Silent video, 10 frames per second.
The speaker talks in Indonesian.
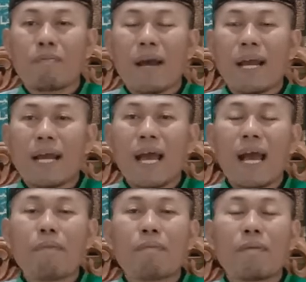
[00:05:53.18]

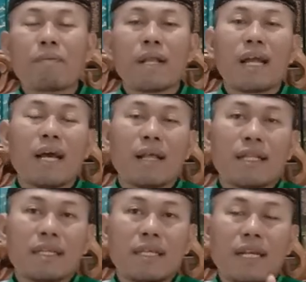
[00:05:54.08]
maka apabila
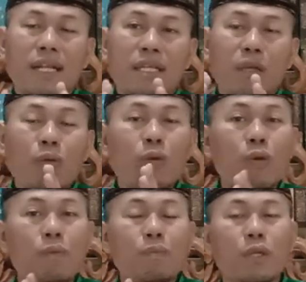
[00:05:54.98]
dia
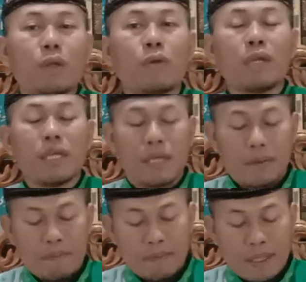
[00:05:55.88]
dihukum di
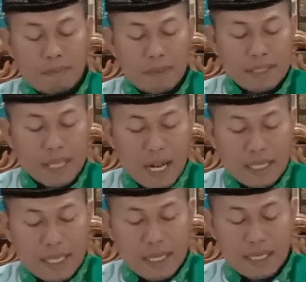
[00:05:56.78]
dunia,
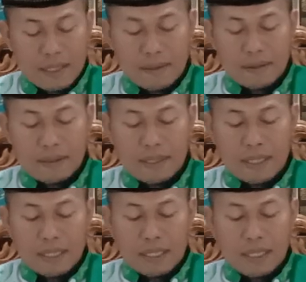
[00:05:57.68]
misalnya
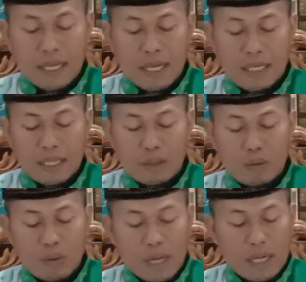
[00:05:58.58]

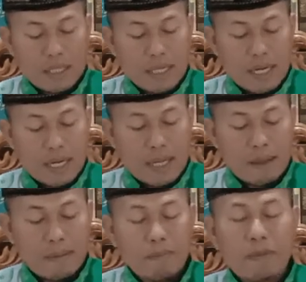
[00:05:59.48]
yaitu
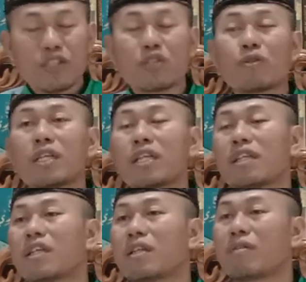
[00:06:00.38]
adalah mencuri
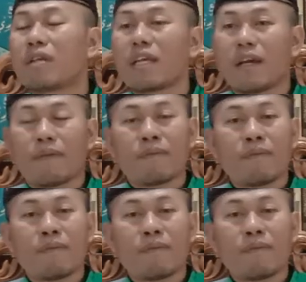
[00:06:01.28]
di dunia.